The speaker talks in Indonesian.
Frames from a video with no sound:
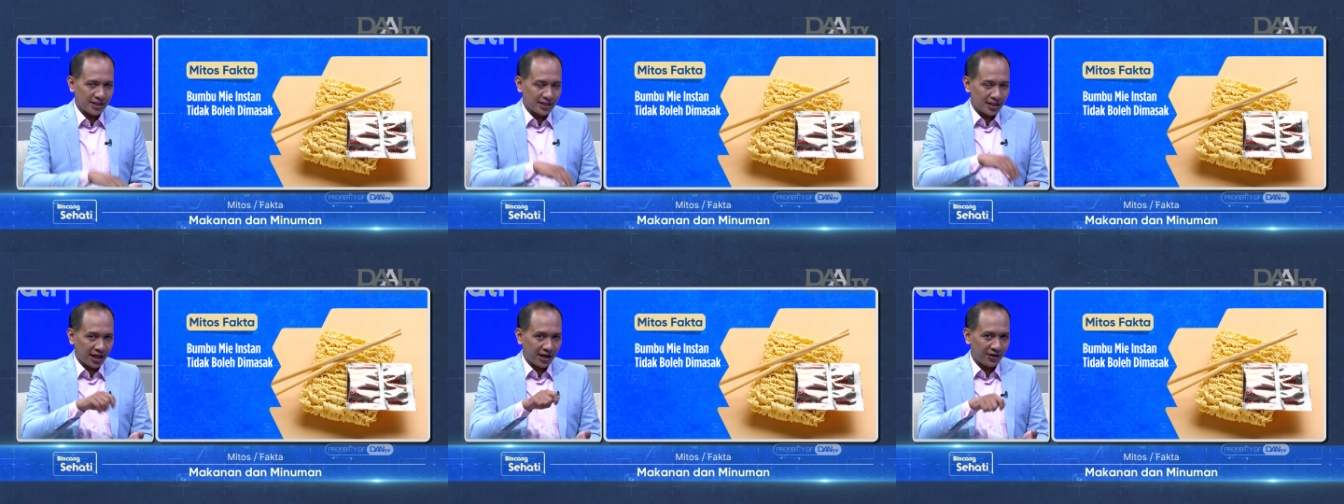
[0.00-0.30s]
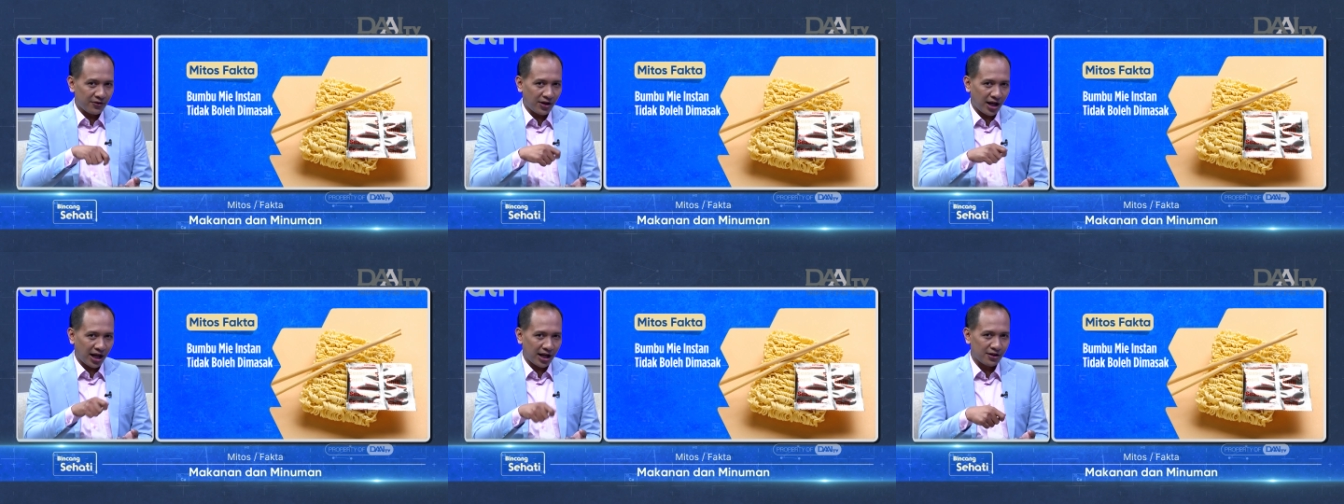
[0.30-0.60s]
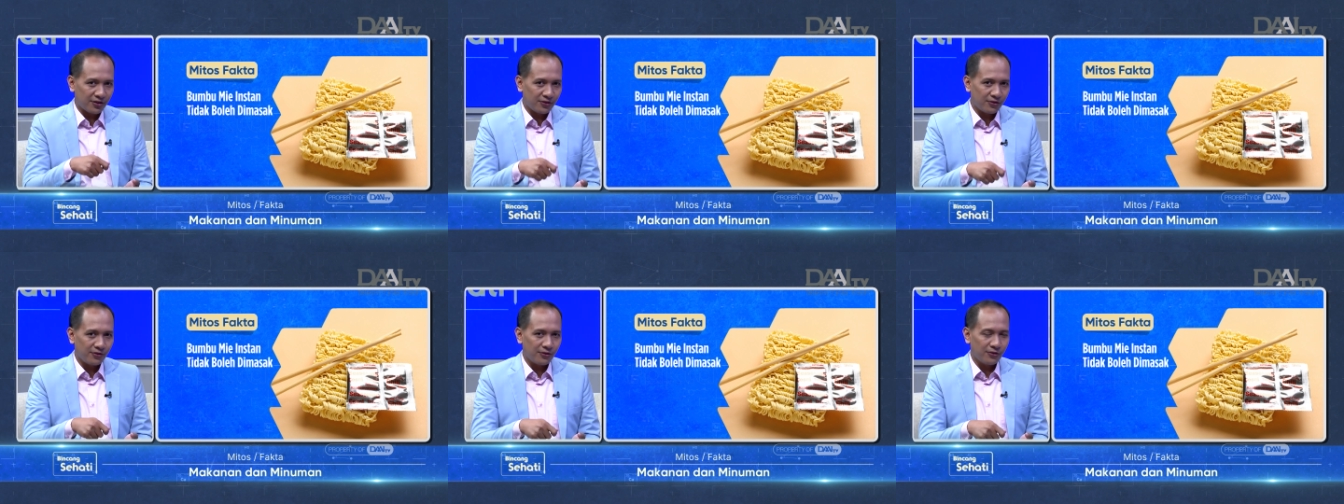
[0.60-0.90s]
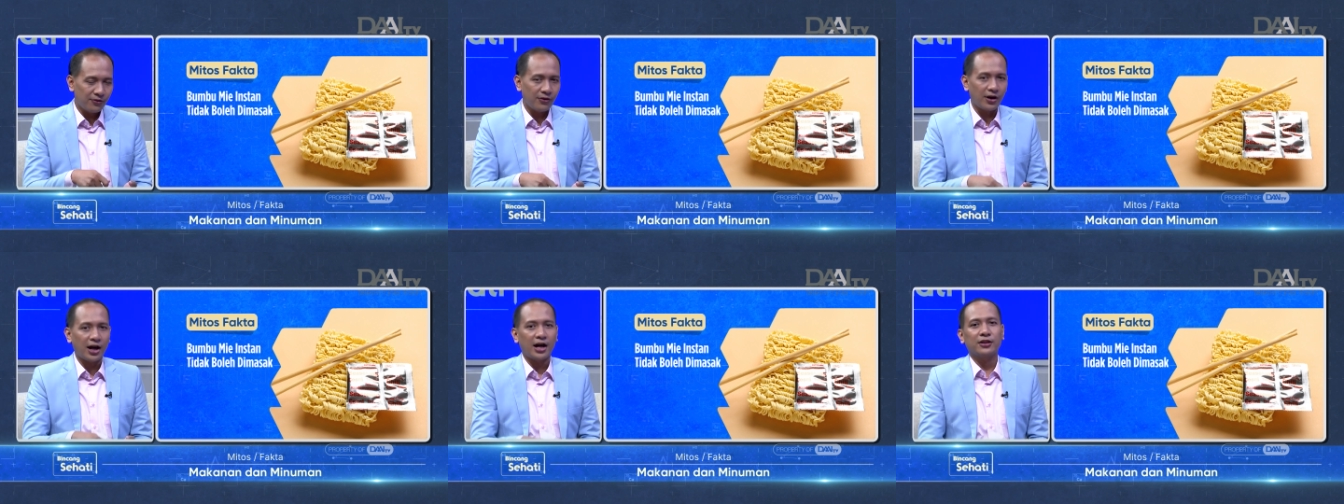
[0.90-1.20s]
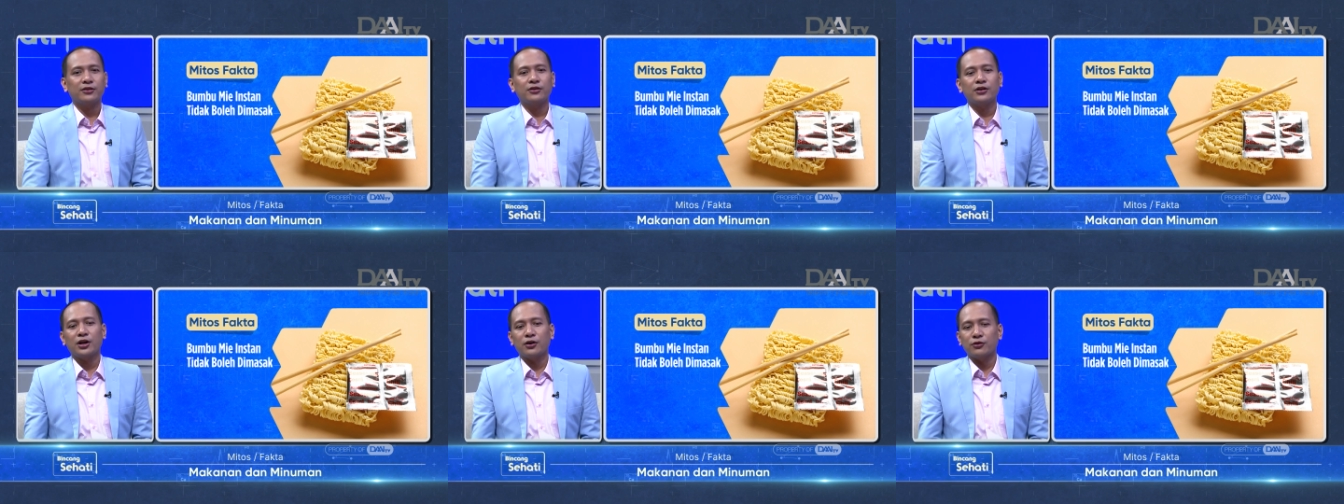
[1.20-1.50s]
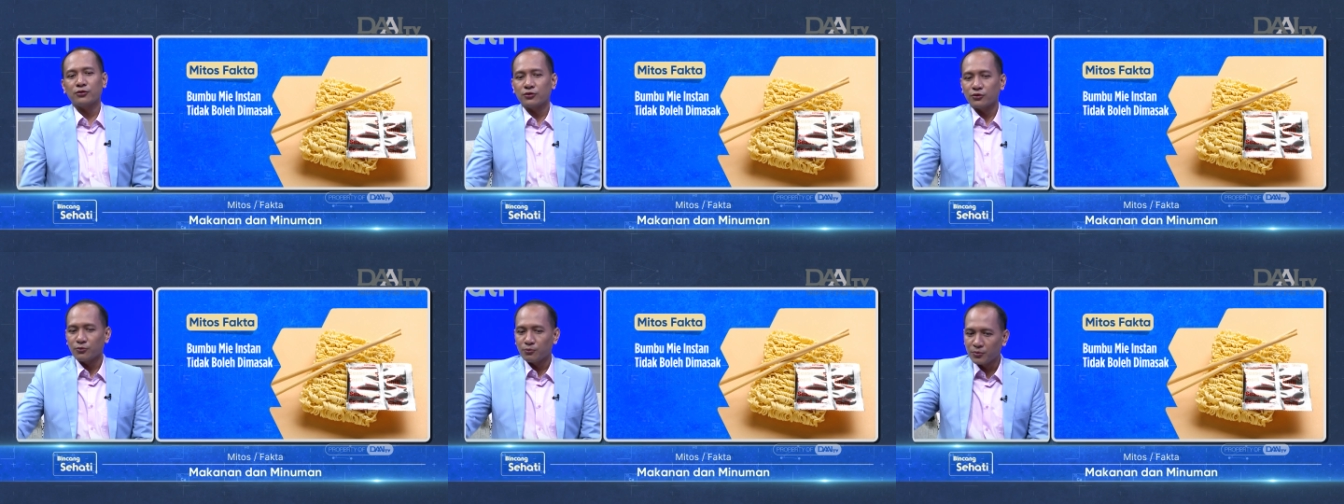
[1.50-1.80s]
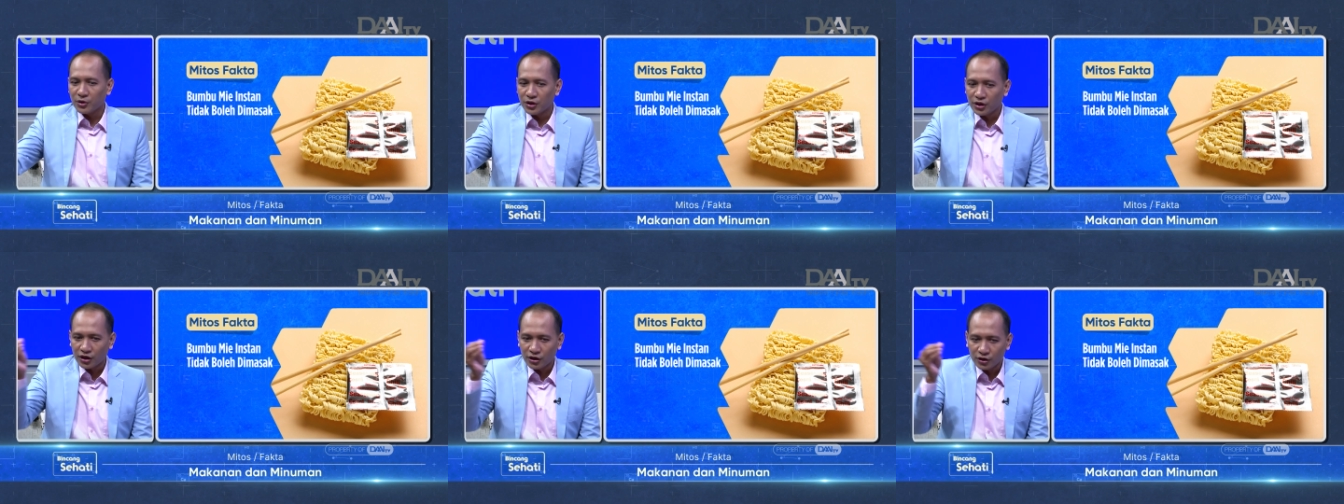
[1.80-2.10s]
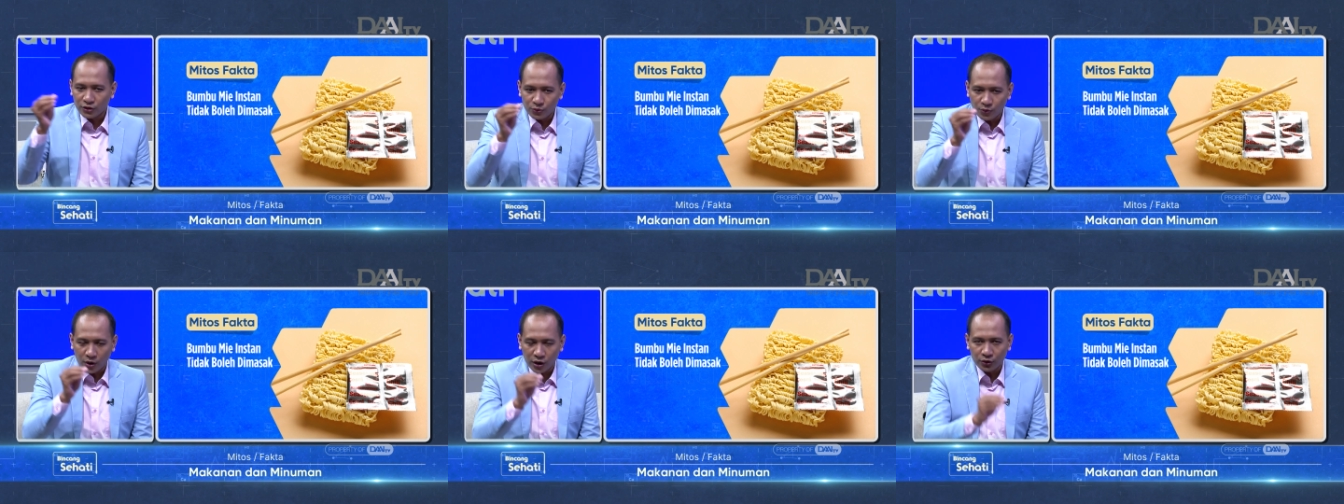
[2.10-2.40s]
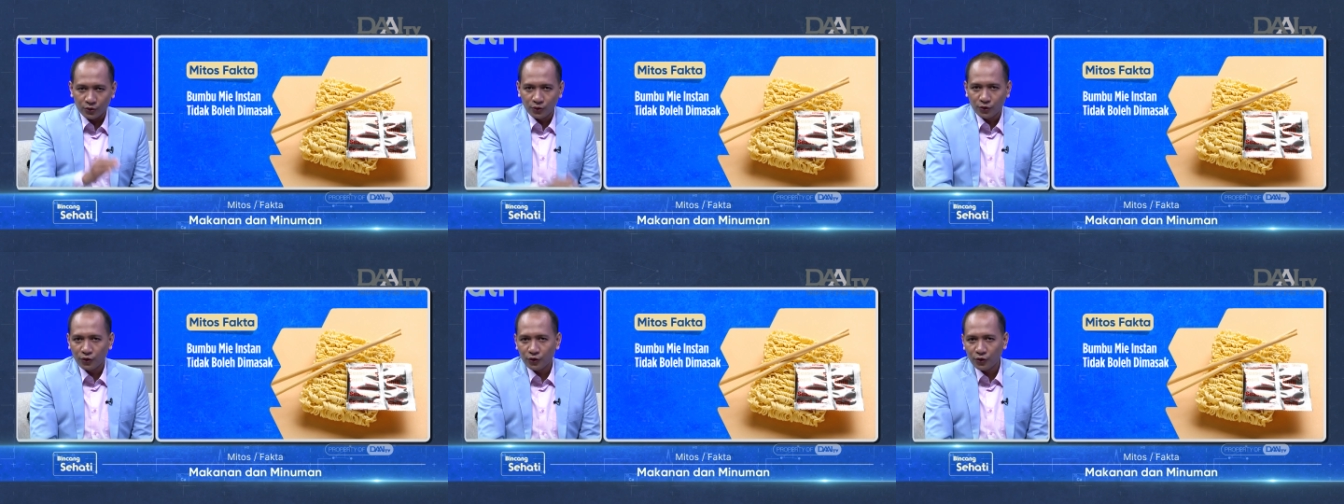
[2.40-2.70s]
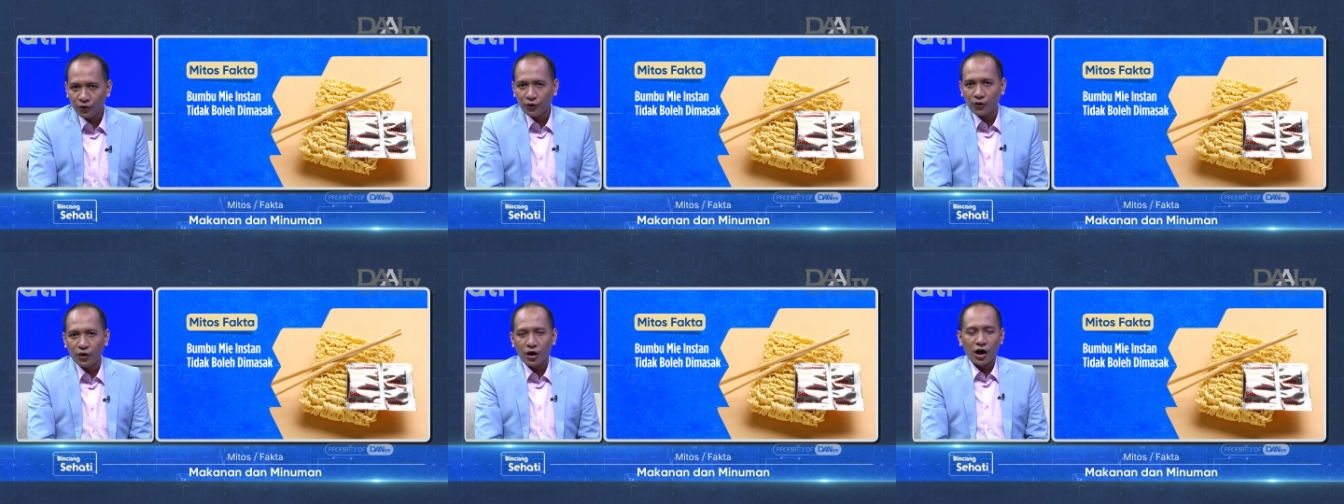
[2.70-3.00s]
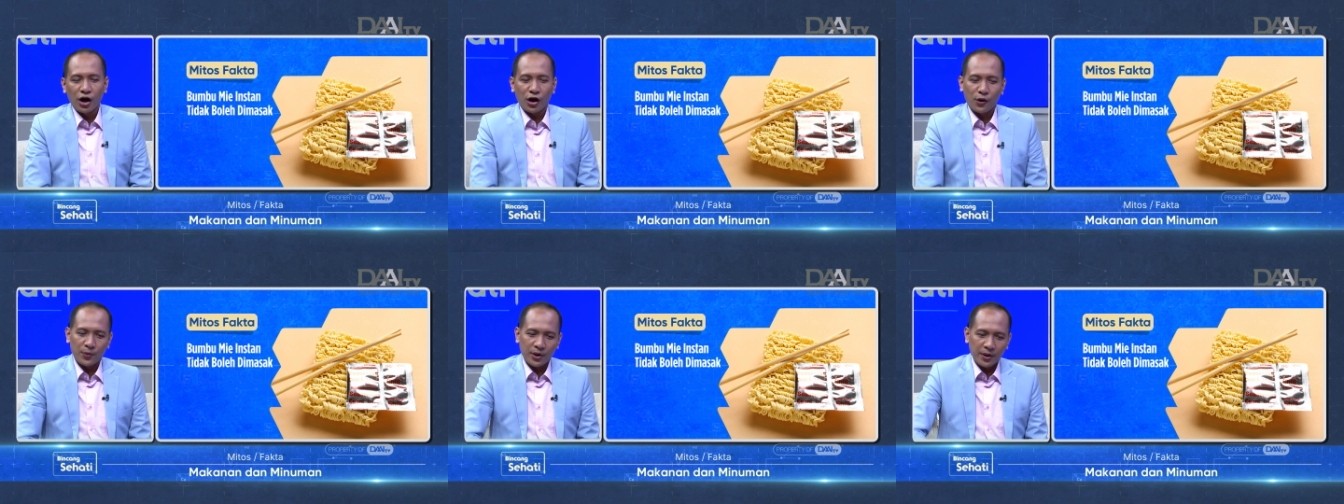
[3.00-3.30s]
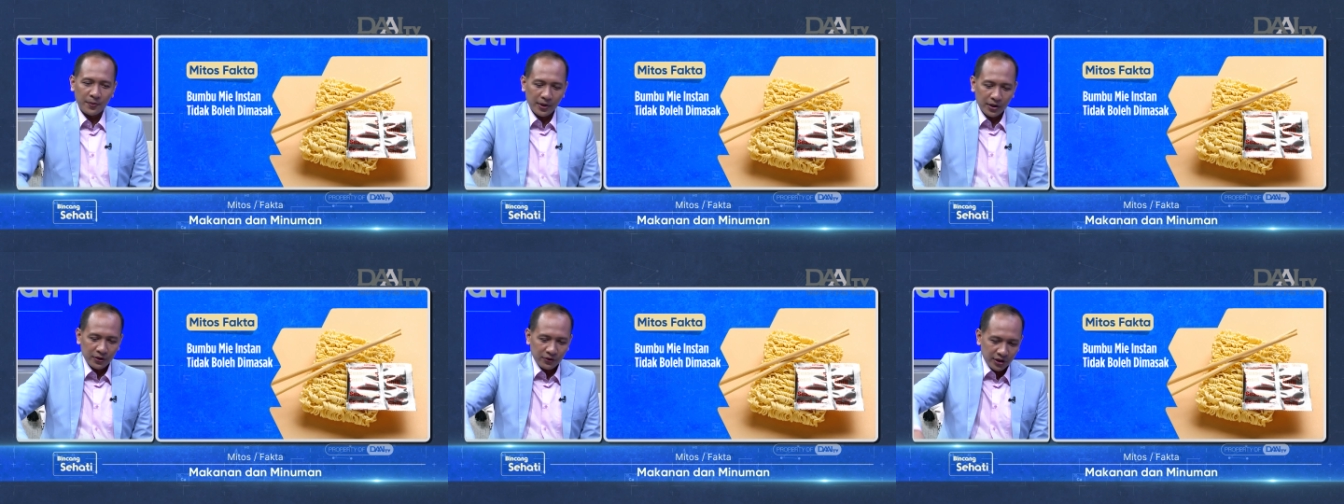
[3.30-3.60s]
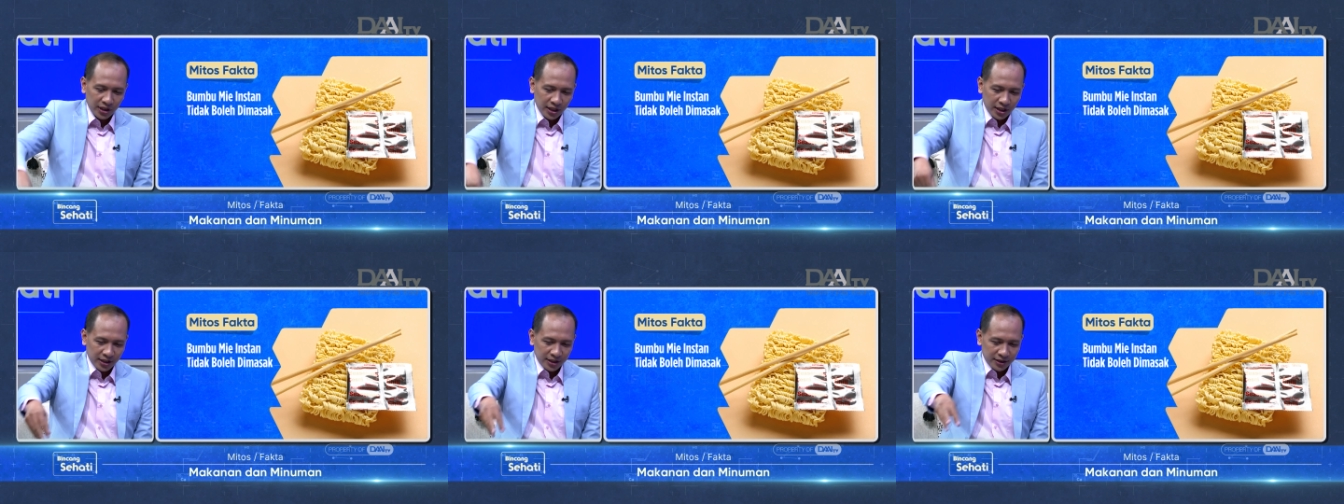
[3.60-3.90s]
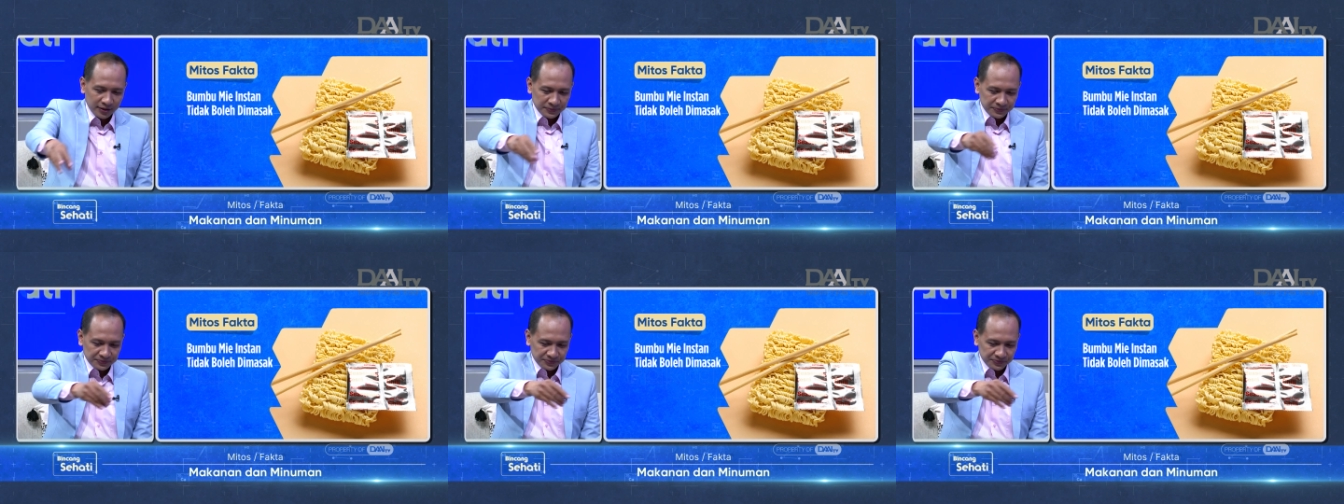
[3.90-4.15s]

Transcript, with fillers: diaduk-aduk, atau yang minyak dituang dulu, kemudian baru deh di